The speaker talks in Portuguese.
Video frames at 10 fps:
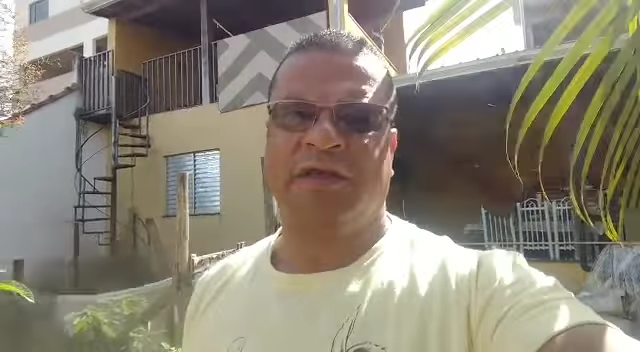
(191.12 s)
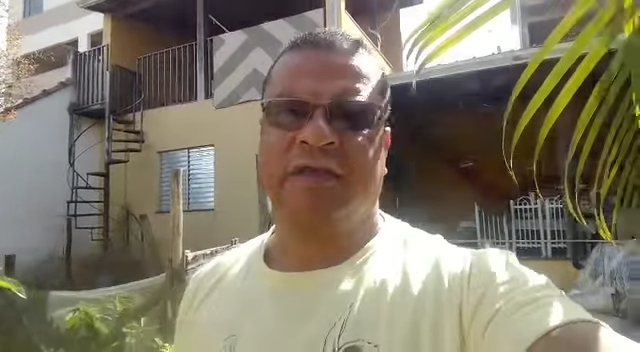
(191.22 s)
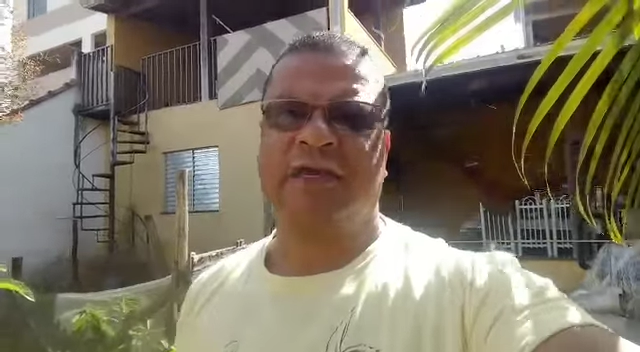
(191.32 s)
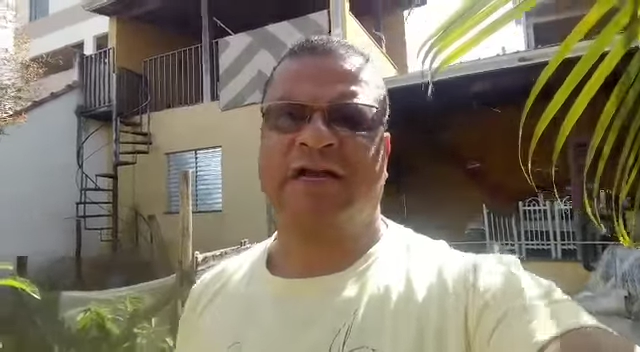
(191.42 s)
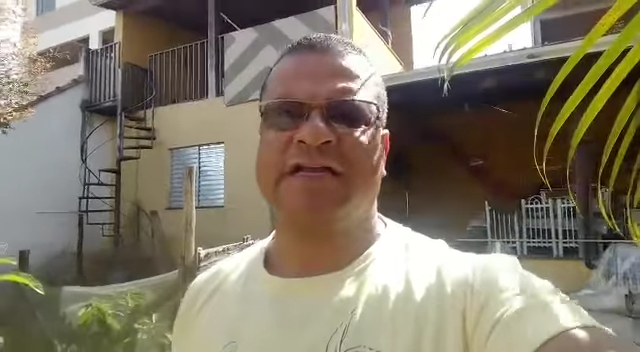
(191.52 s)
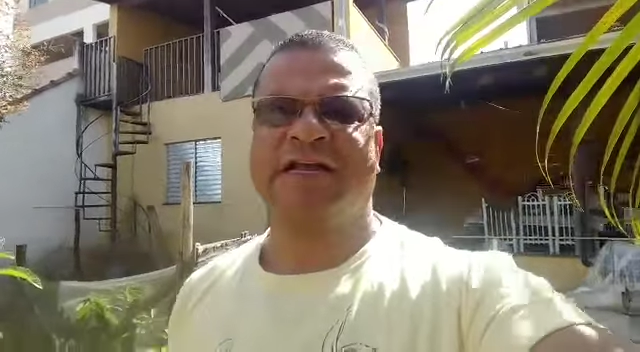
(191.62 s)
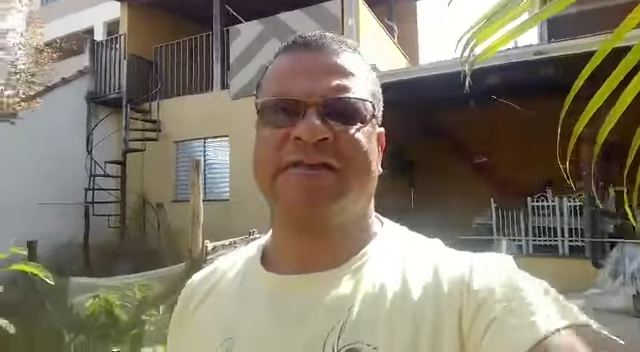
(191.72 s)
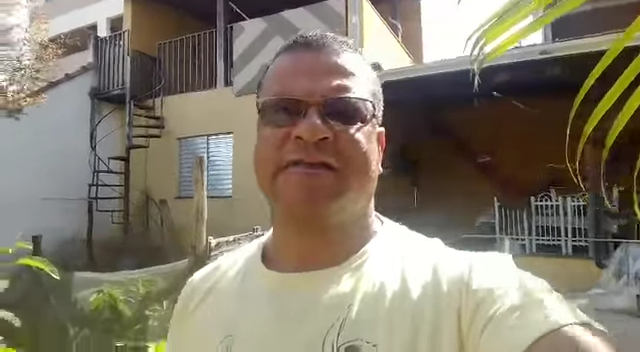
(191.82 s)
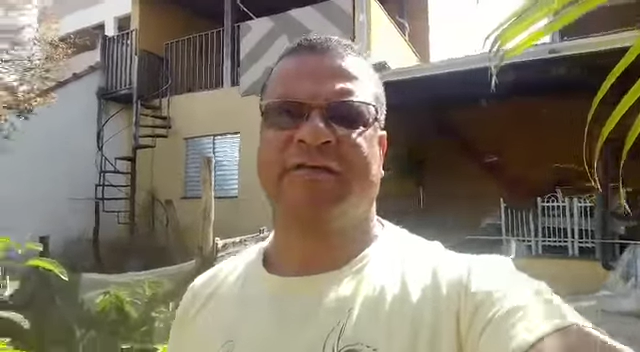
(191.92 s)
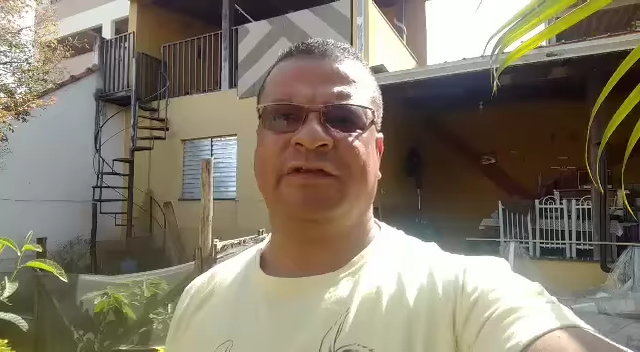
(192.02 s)
que a
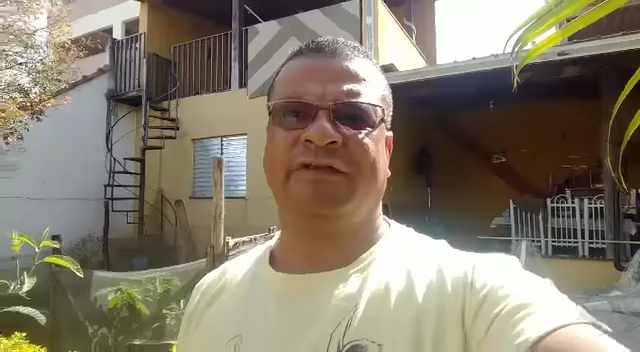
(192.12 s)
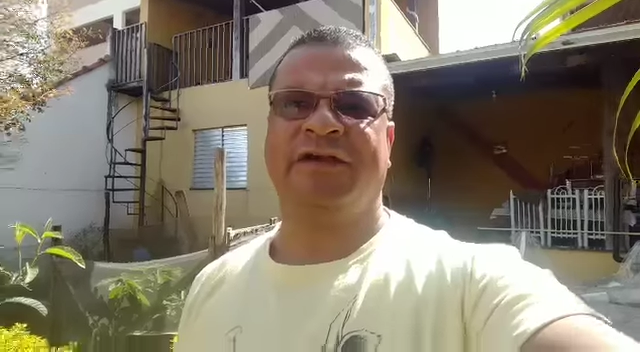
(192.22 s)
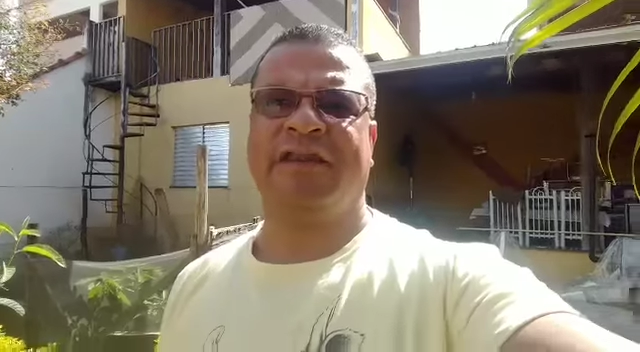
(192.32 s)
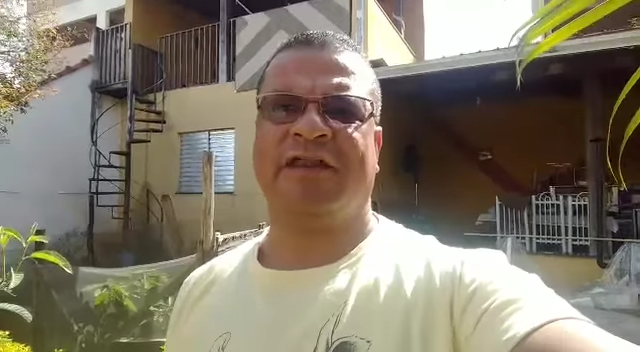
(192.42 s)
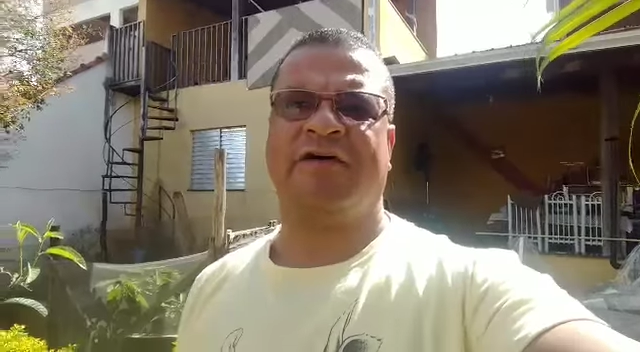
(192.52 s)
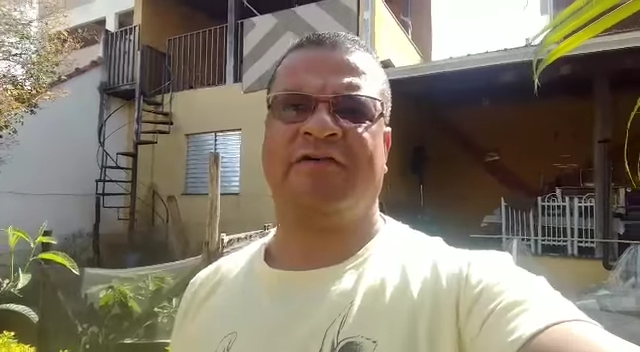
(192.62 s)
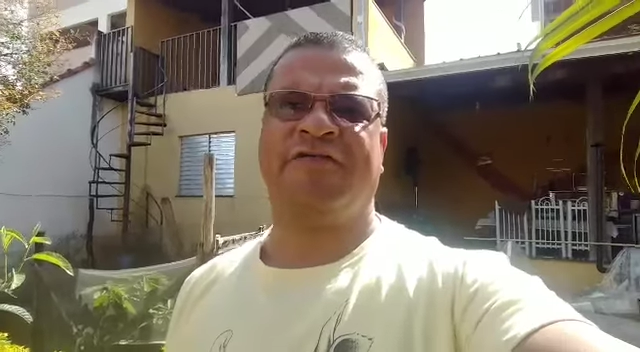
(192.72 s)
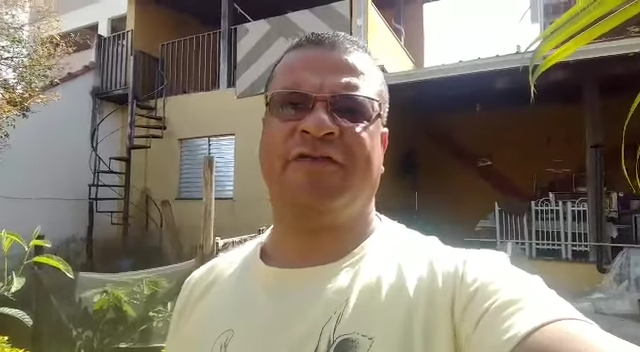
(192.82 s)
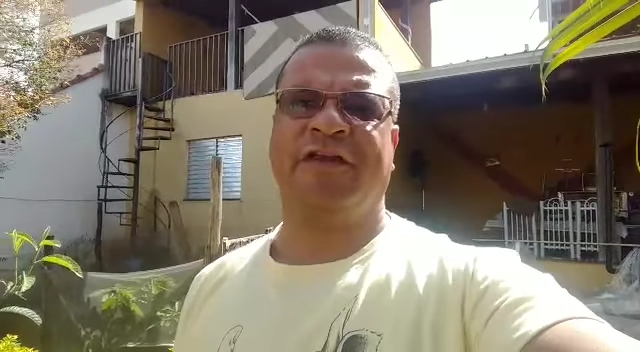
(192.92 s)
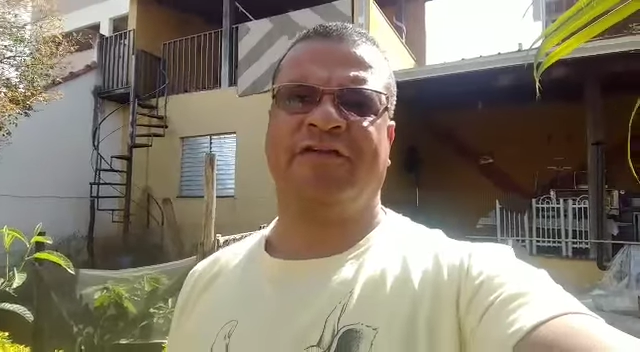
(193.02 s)
criação desse canal
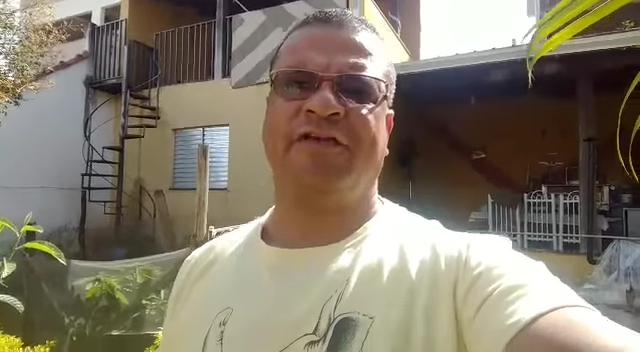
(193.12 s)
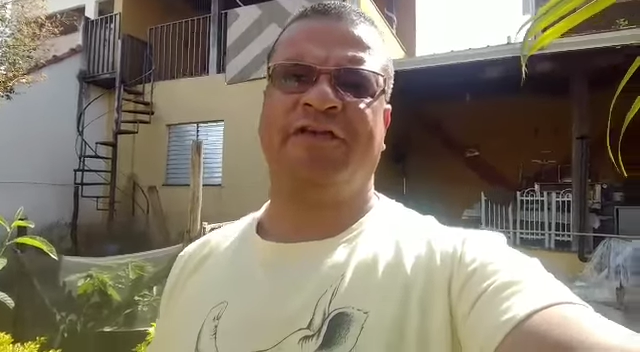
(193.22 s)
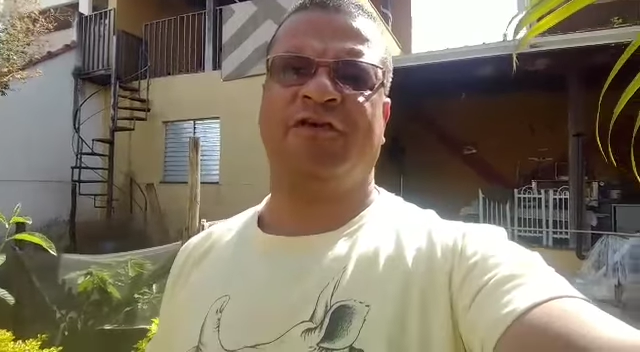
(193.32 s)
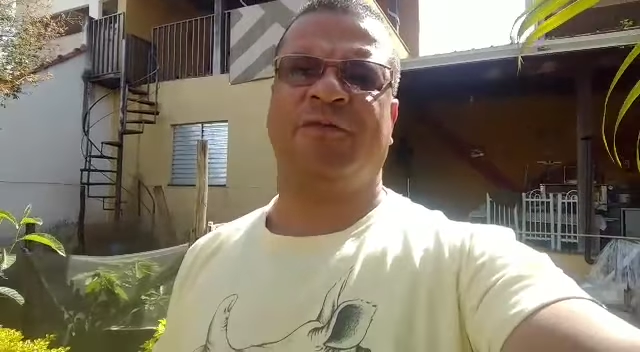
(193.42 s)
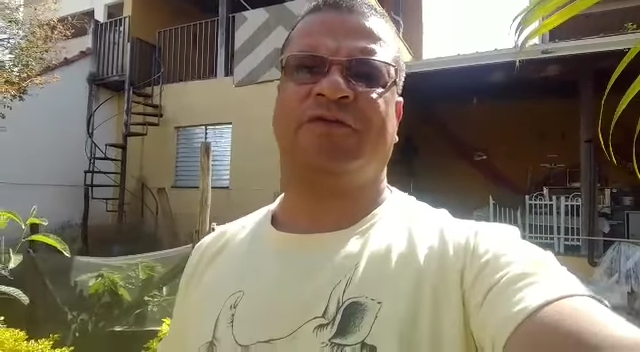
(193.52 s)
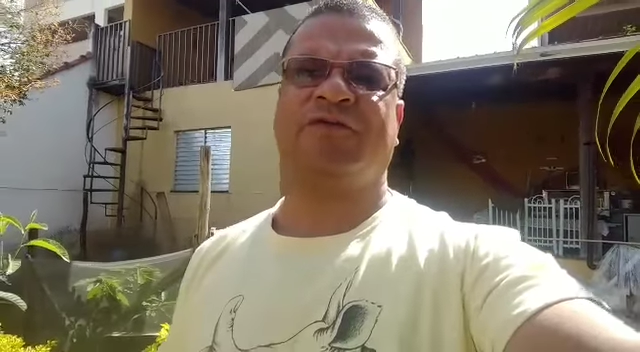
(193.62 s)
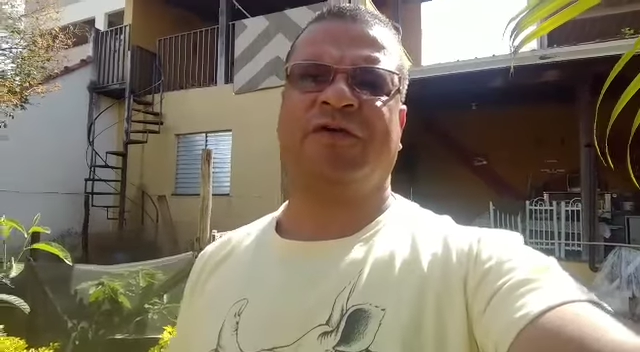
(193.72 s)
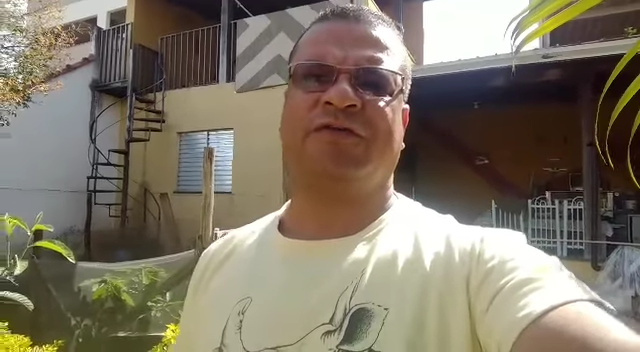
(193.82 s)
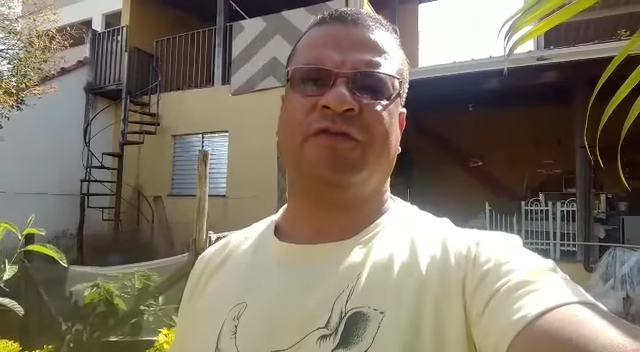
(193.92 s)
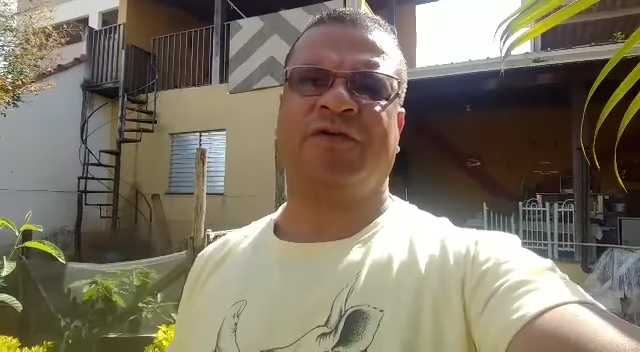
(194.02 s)
foi devido a uma
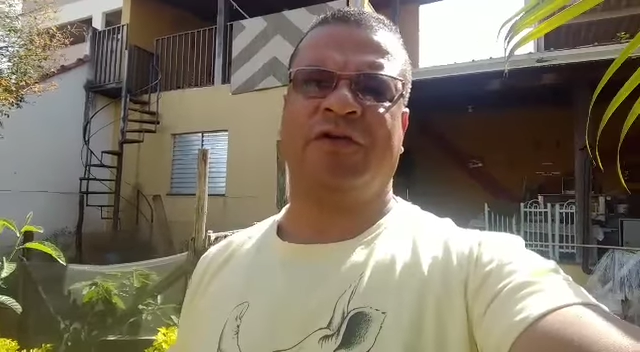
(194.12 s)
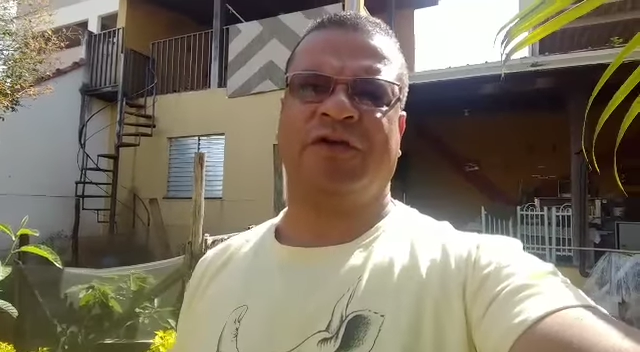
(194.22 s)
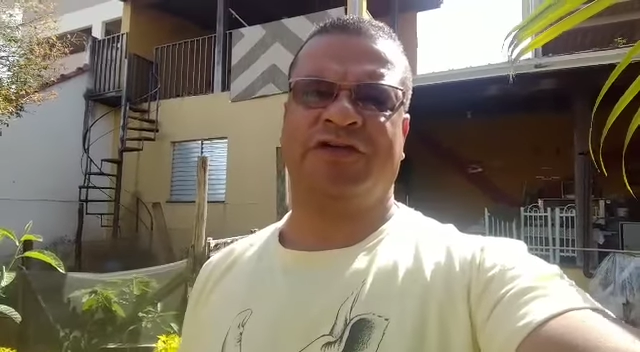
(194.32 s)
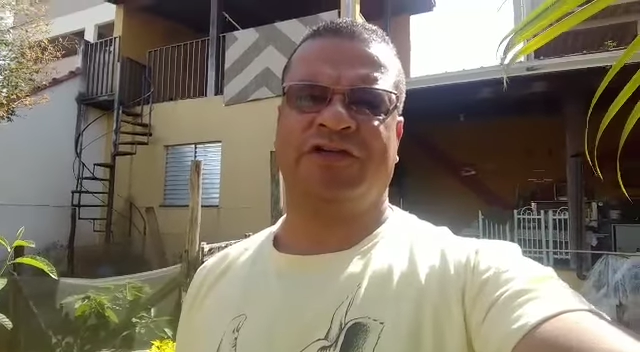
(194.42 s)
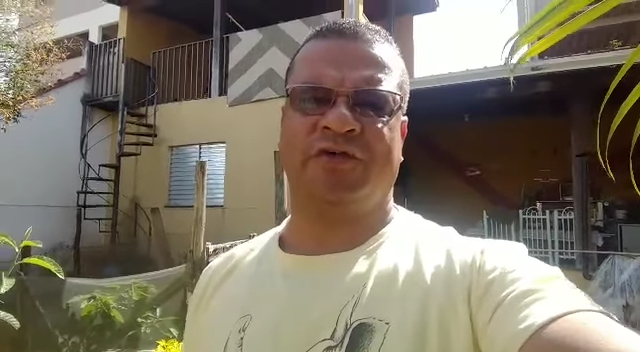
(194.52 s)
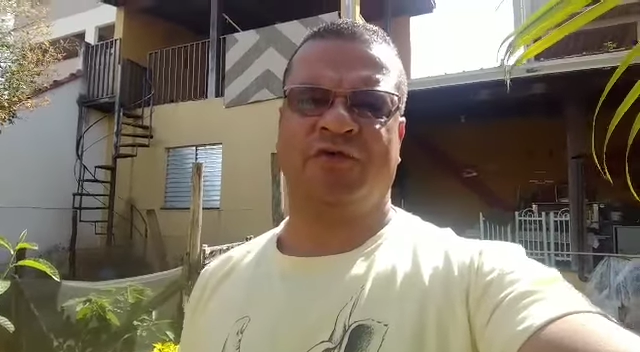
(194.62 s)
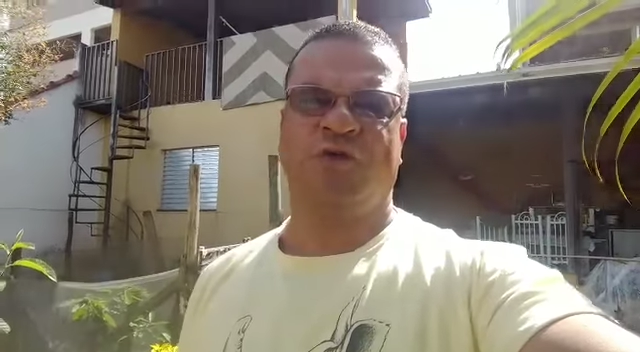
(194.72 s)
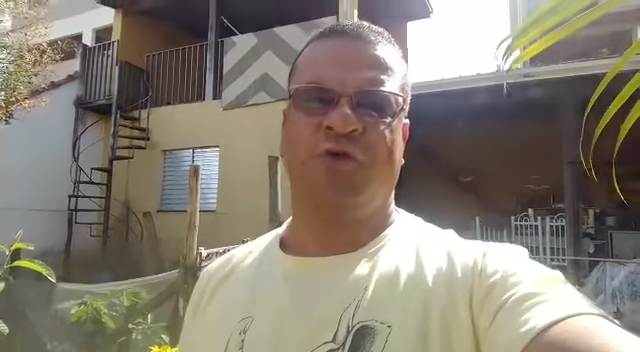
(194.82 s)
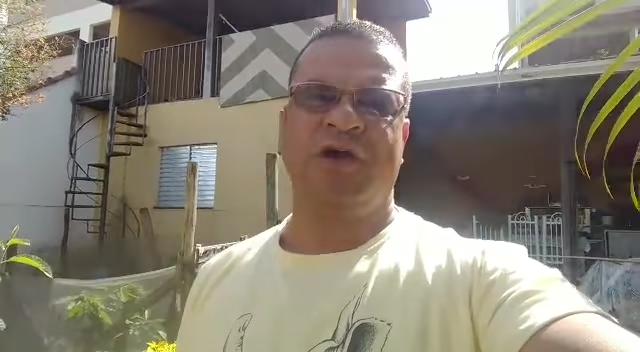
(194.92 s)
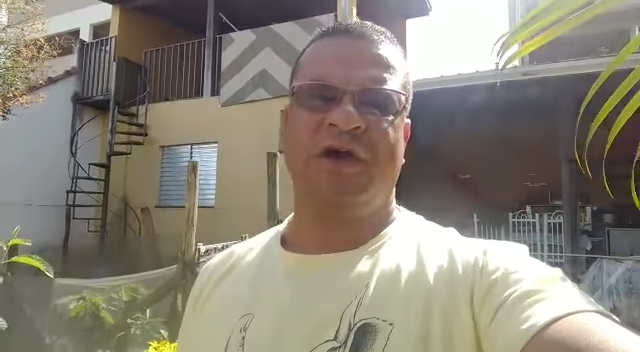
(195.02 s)
situação que
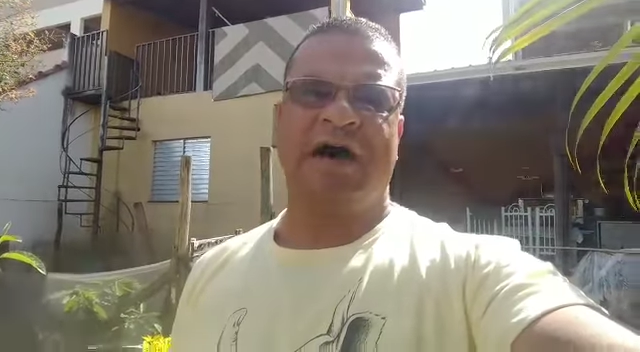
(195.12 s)
chegou